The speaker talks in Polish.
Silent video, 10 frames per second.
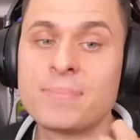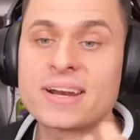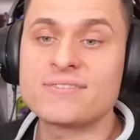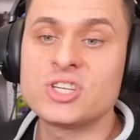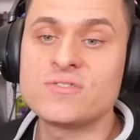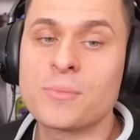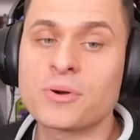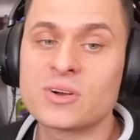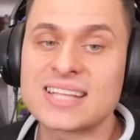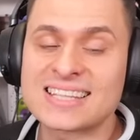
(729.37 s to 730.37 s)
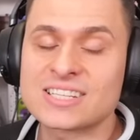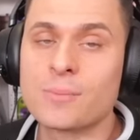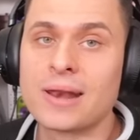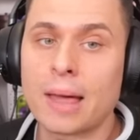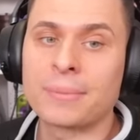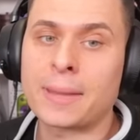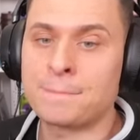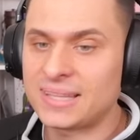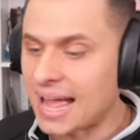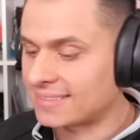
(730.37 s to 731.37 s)
prawdziwą kozacką lamkę
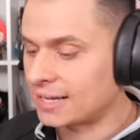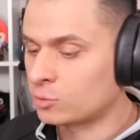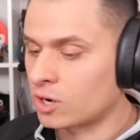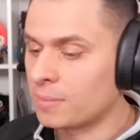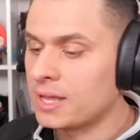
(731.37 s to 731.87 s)
pinatę, którą